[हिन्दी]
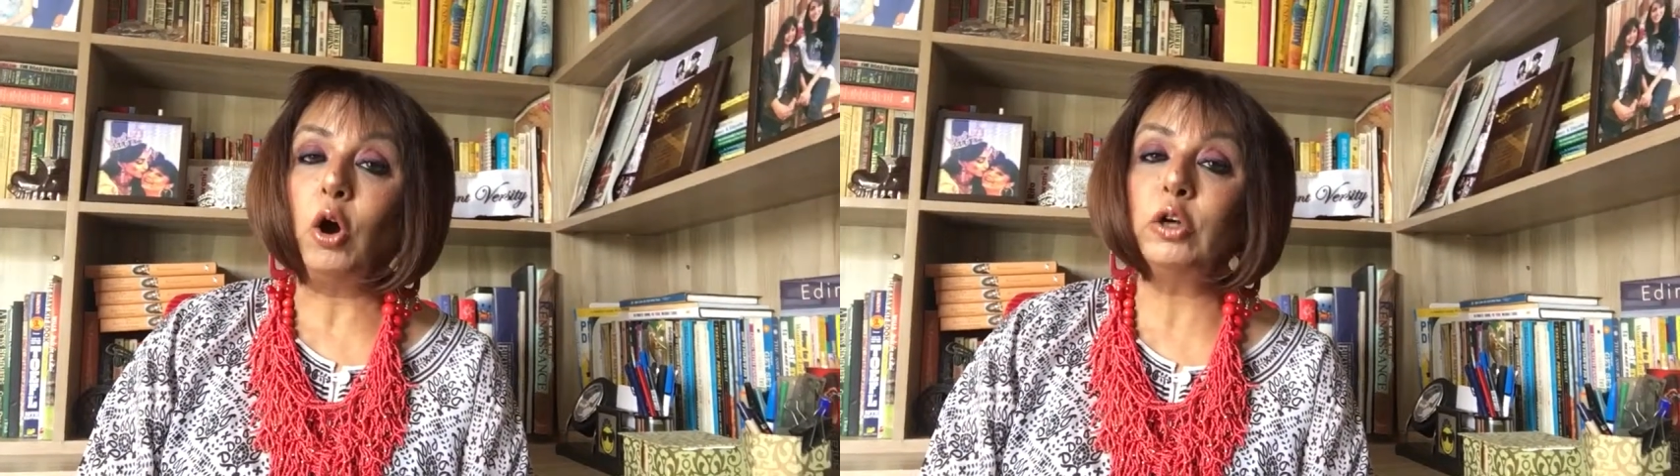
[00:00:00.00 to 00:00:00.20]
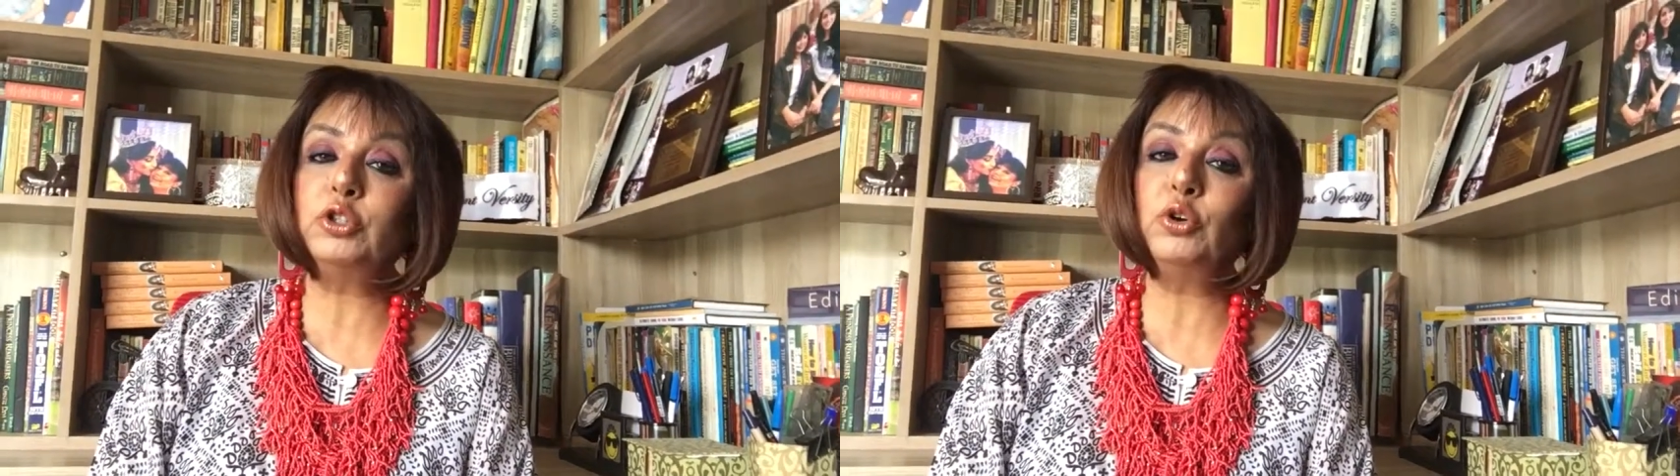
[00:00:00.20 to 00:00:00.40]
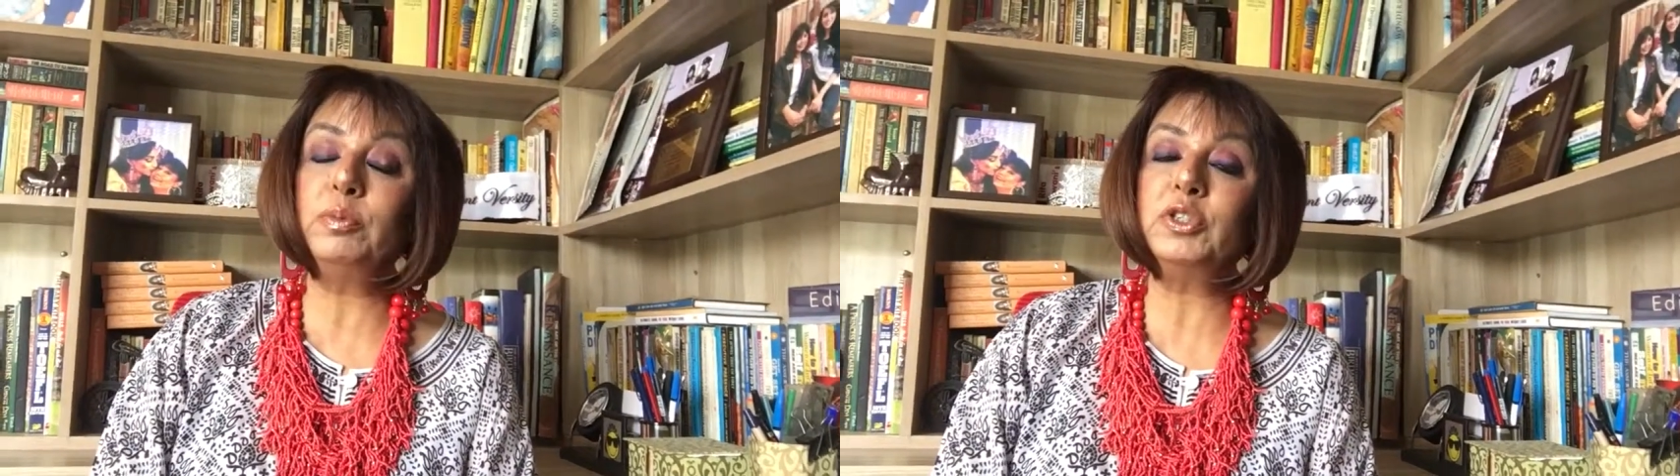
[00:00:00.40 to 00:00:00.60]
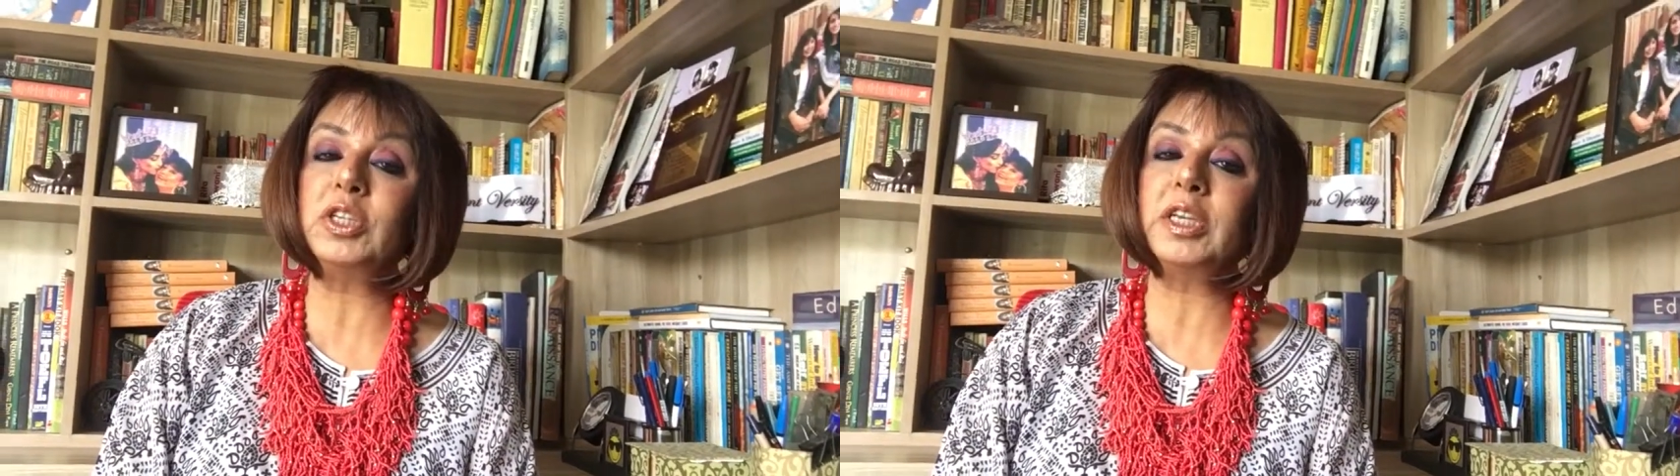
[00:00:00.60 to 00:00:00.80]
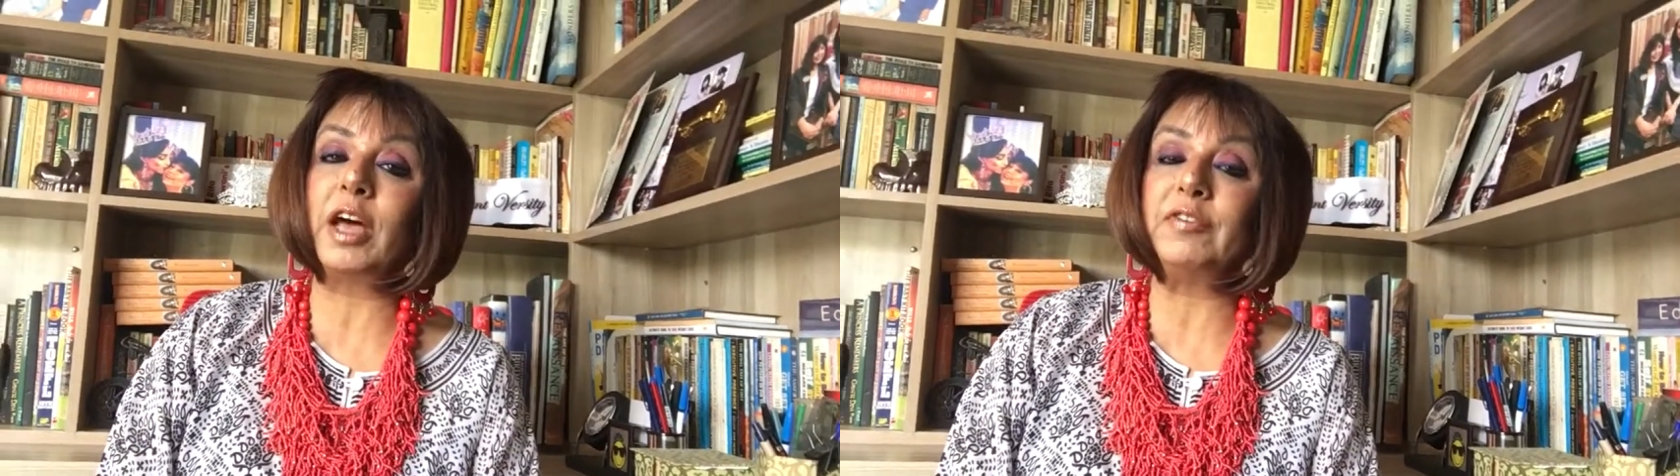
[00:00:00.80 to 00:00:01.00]
और जो
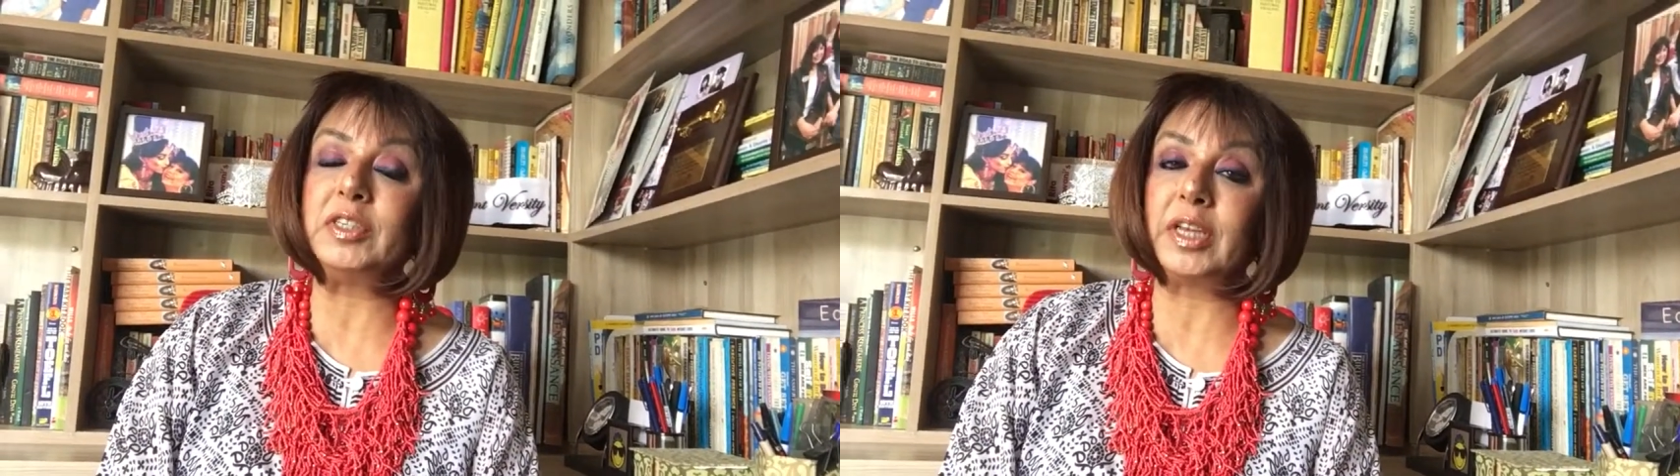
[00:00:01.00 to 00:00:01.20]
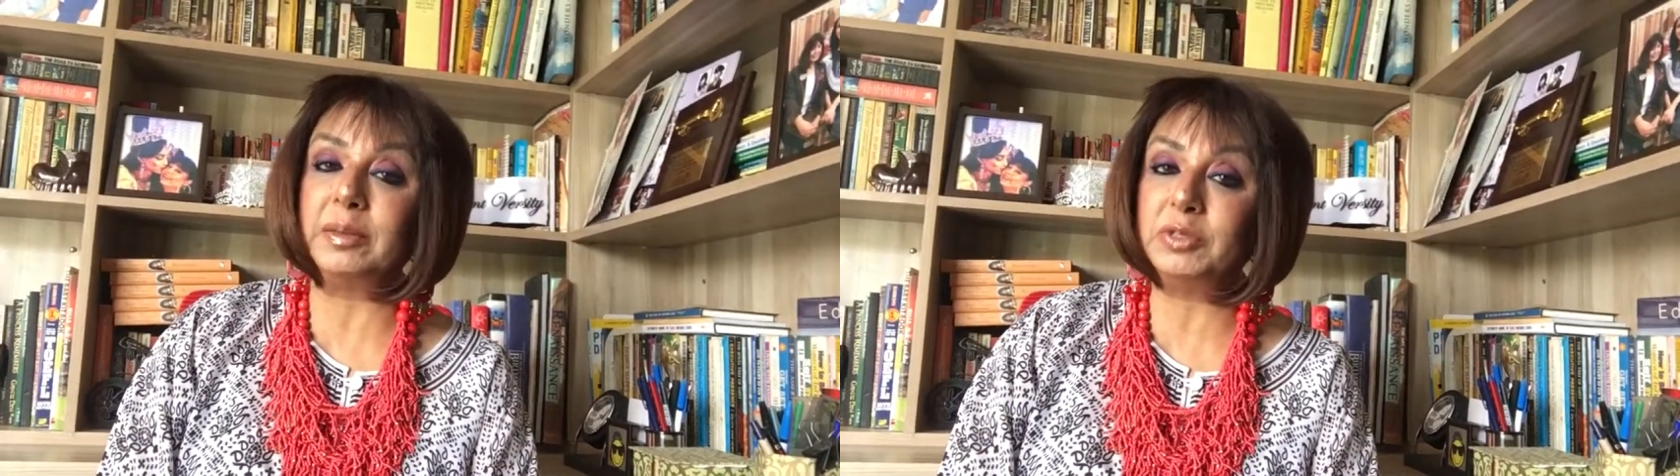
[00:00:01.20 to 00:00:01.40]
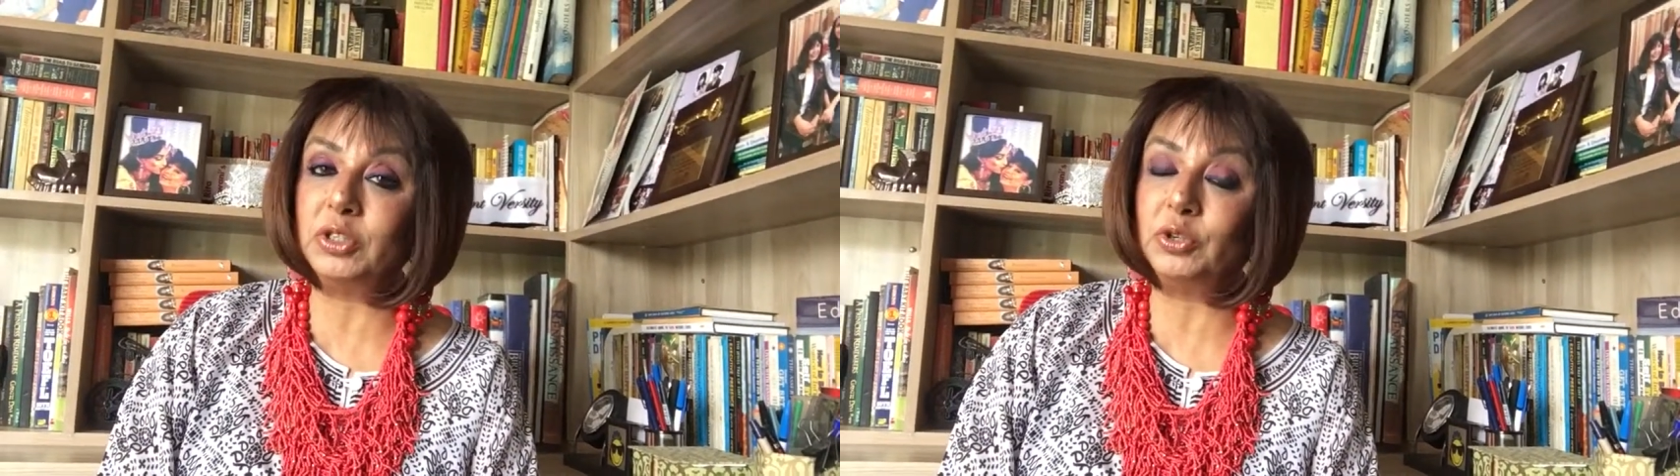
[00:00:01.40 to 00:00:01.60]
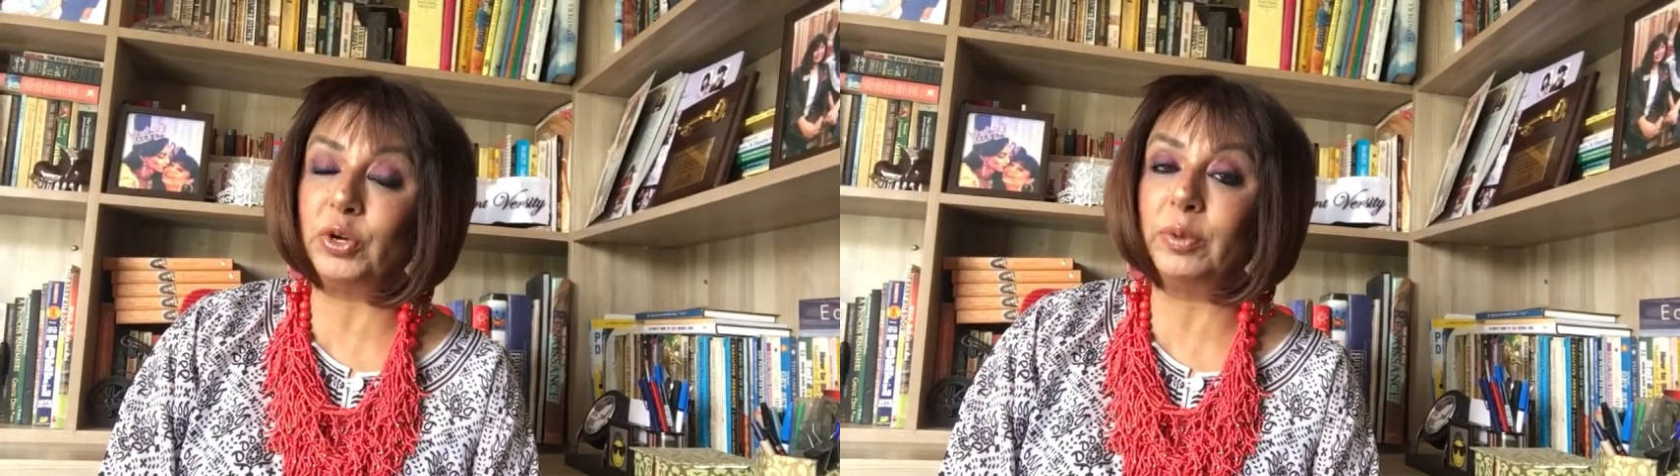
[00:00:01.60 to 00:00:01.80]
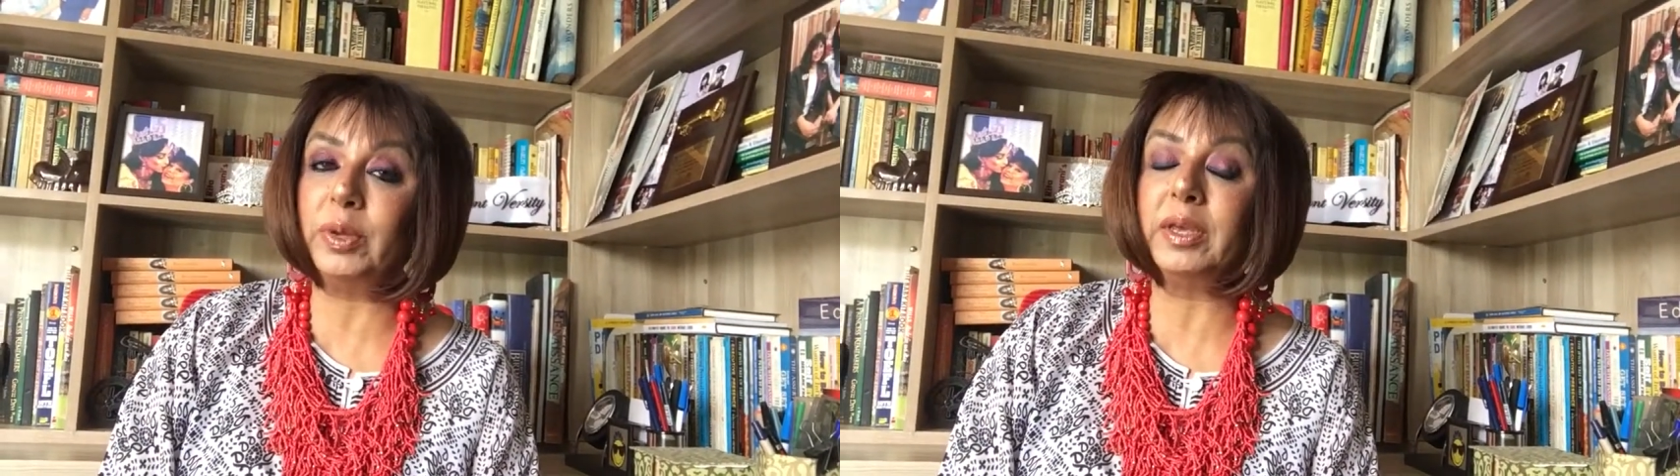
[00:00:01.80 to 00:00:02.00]
मुझसे काफ़ी टाइम से
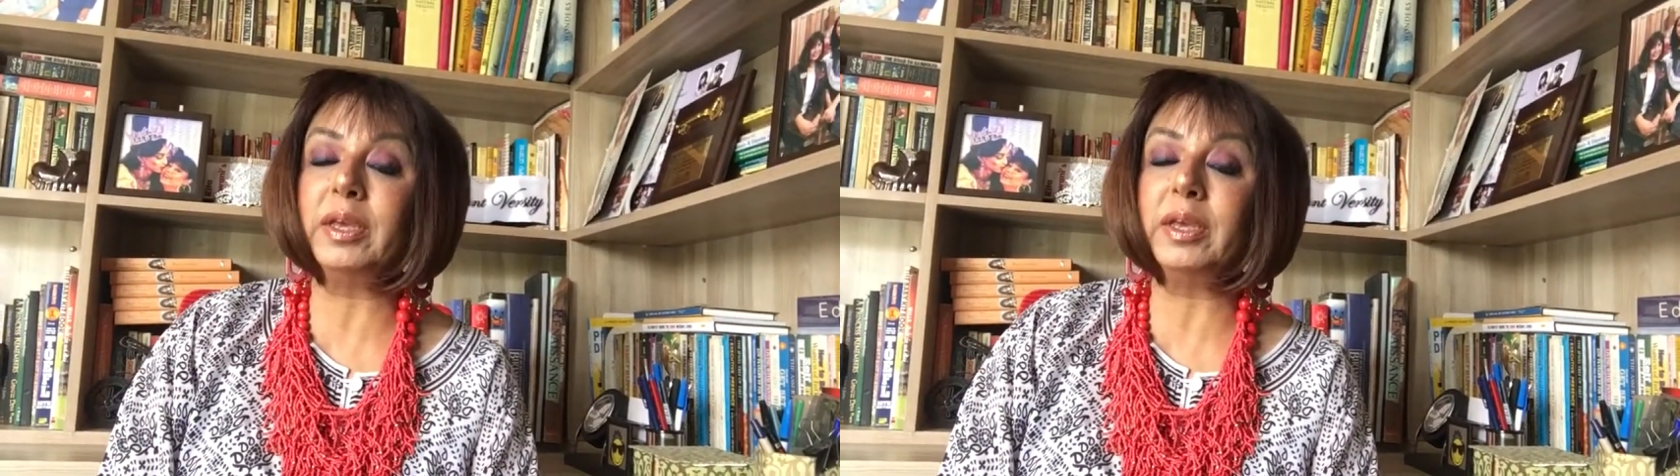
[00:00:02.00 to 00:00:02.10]
जुड़े हुए